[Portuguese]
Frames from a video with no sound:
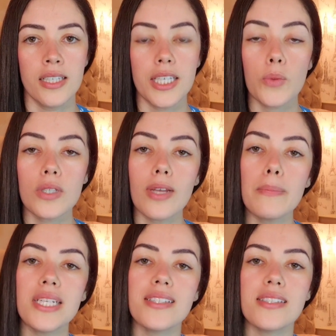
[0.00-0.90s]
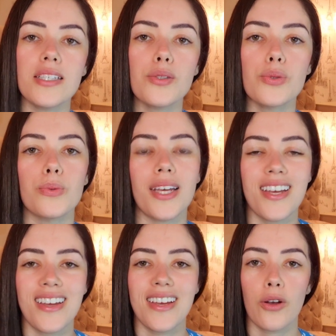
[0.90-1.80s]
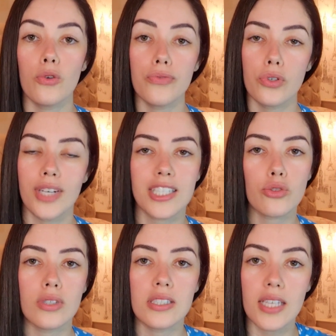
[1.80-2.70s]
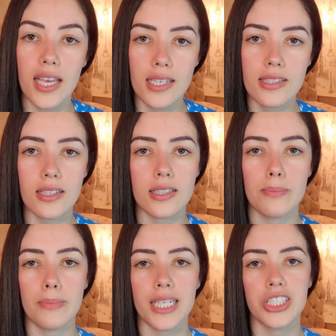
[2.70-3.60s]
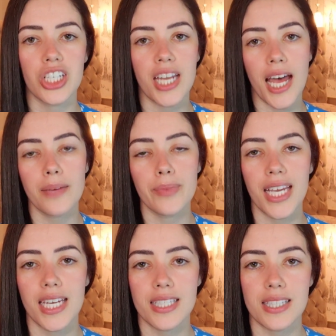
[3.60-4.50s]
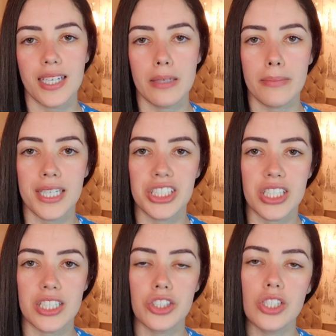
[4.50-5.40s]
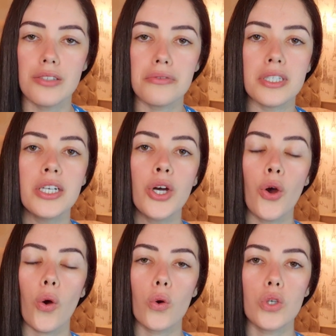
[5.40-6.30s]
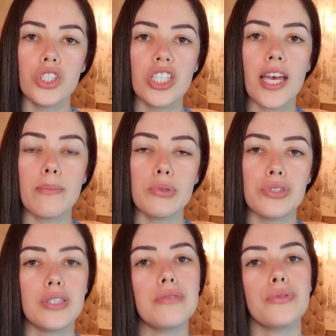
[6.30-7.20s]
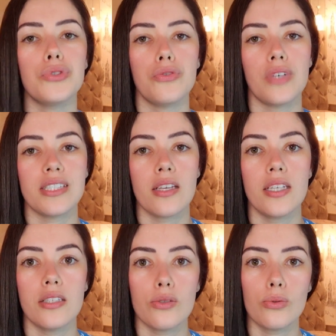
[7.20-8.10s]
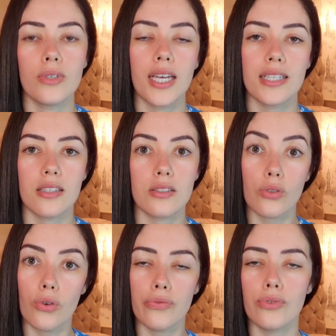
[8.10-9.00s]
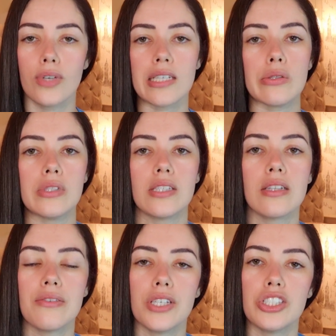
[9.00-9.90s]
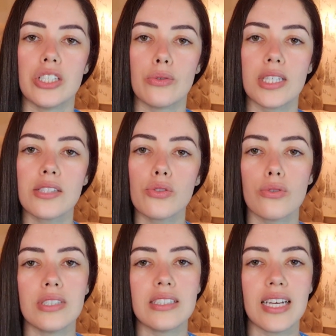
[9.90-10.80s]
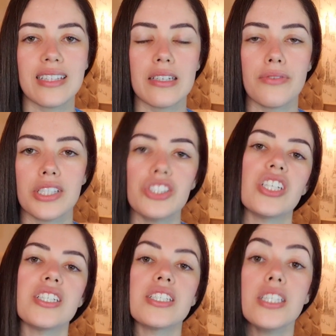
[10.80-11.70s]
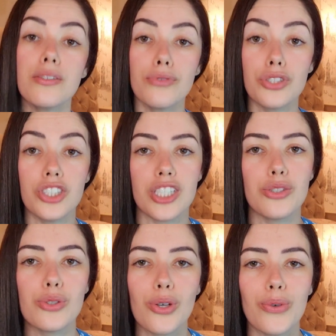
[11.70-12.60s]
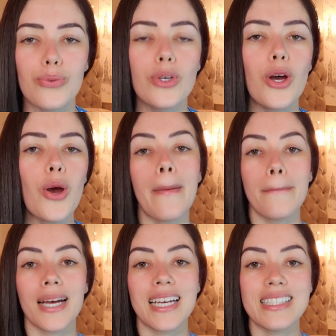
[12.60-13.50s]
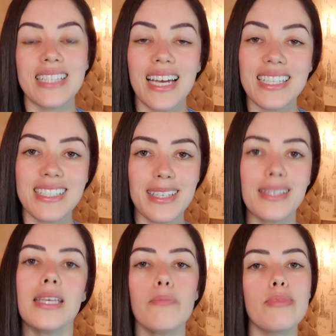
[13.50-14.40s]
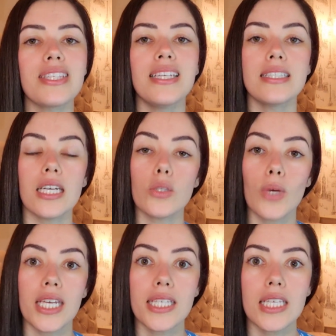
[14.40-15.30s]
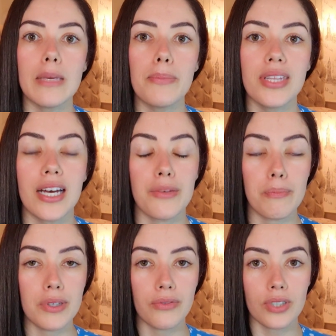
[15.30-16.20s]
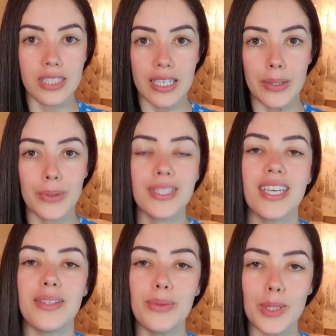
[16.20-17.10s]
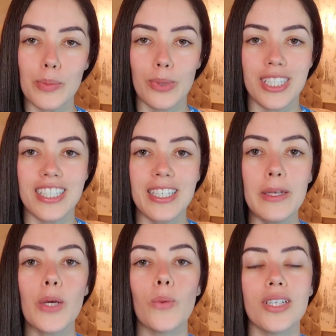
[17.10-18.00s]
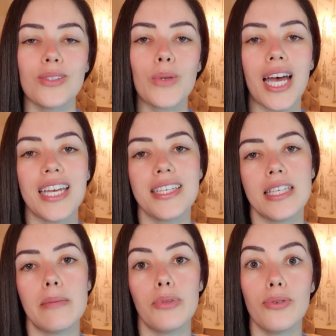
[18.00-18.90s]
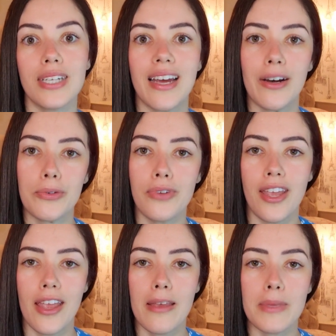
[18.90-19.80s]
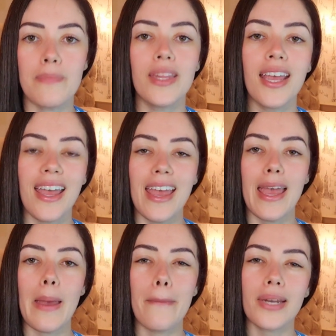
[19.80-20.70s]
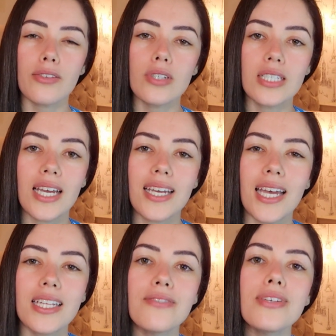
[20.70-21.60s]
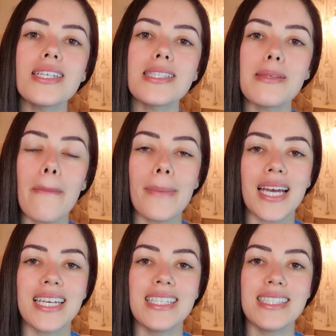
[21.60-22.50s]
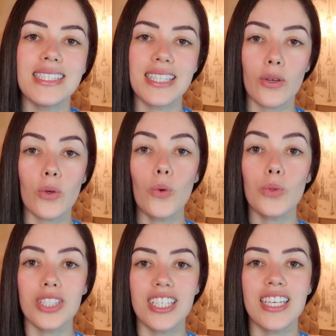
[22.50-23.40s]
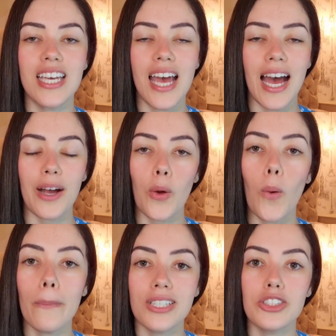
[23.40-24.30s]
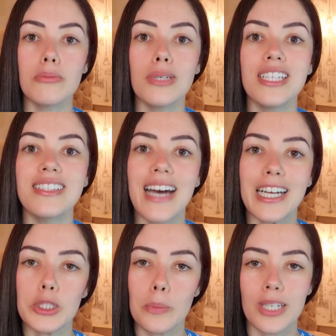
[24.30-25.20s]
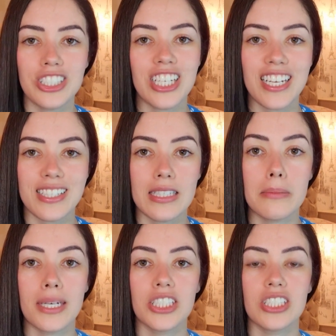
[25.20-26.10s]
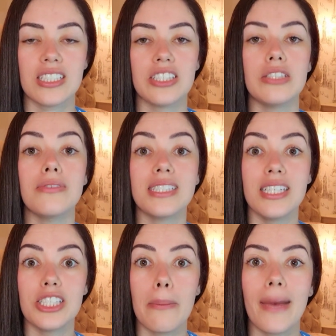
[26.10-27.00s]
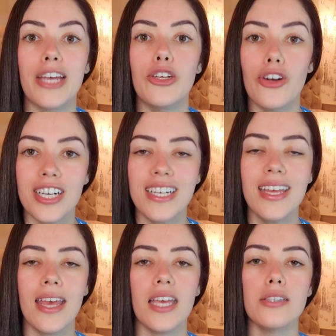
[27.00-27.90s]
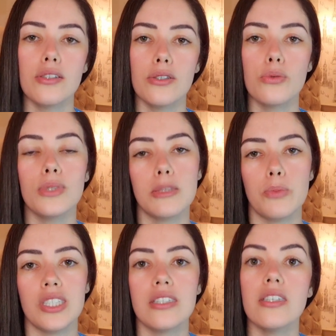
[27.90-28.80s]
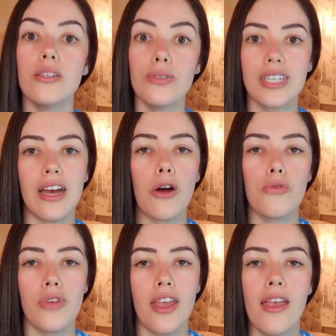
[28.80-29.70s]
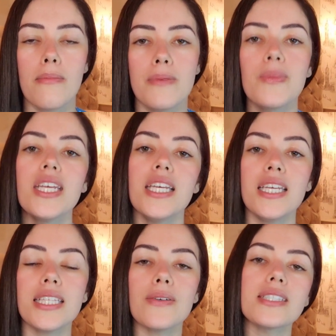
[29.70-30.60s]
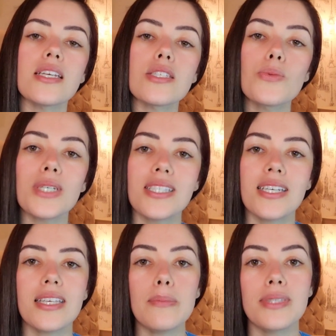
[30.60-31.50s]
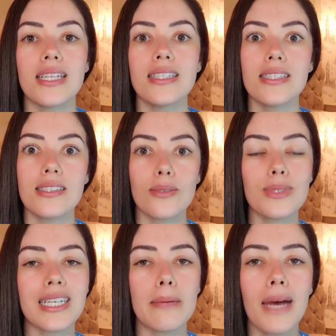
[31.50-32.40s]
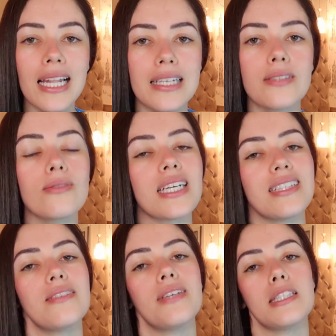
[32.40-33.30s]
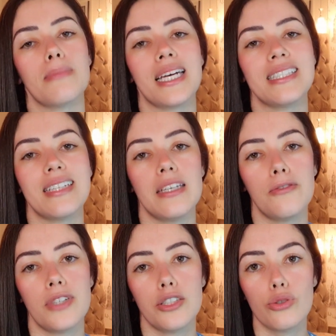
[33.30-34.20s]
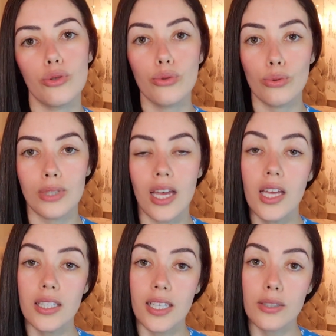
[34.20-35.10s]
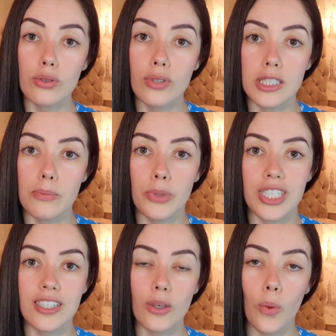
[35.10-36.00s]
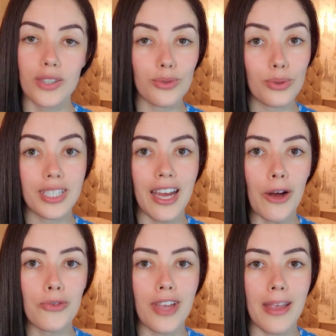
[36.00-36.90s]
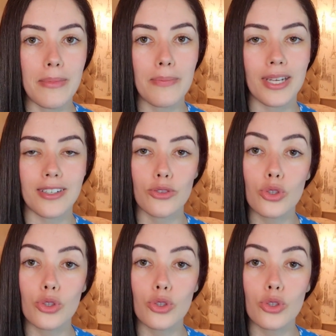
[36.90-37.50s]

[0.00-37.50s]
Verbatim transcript: E quando é preciso é, configurações extras para gerar esta imagem nativa, hoje é possível de fazer isso, essas configurações através de anotações, através de arquivos JSON, mas as equipes, tanto a equipe da Pivotal, que é do Spring, quanto a equipe do Graal VM, é, para tornar cada vez mais com que a compatibilidade para gerar essas imagens nativas seja maior entre o Spring e o Graal VM. Então essas duas equipes elas estão trabalhando cada vez mais na infraestrutura tanto do Spring quanto do Graal VM para